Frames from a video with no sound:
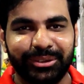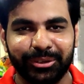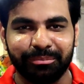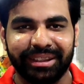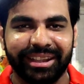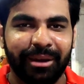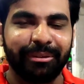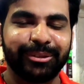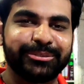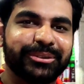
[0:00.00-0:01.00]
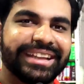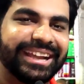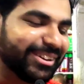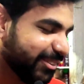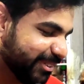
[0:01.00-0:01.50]
यूट्यूब पे अपने दोस्तों को
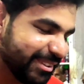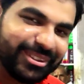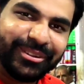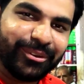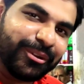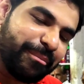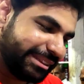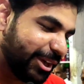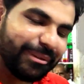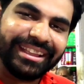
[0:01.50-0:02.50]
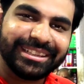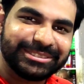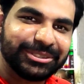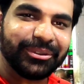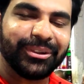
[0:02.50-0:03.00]
टैग करो उनको बताओ भाई
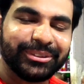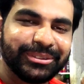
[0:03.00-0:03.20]
सौ किलो